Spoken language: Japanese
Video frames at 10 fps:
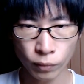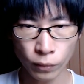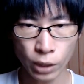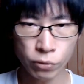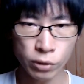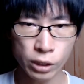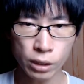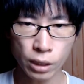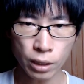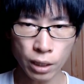で、婦
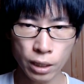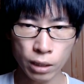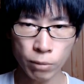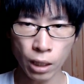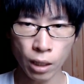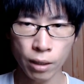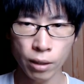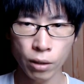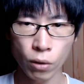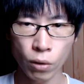人科系であれば、
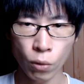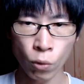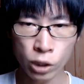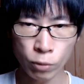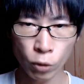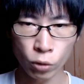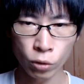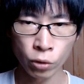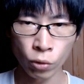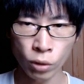織物
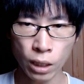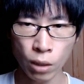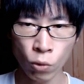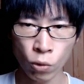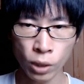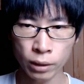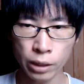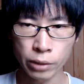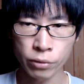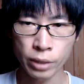の量が多かった
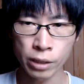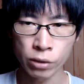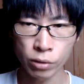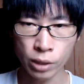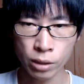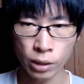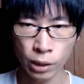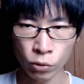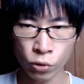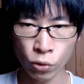り、不正出血な
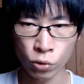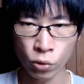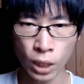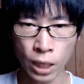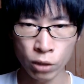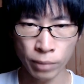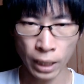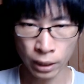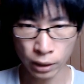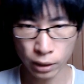どの症状がある場
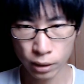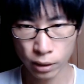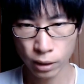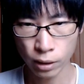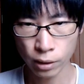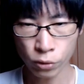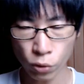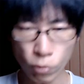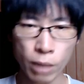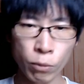合、そ
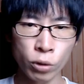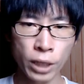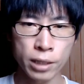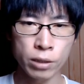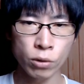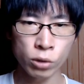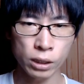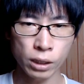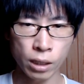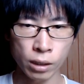れはもう内臓
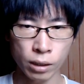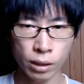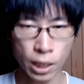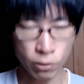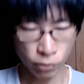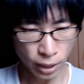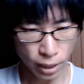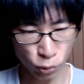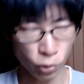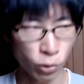疾患確
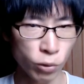定ということ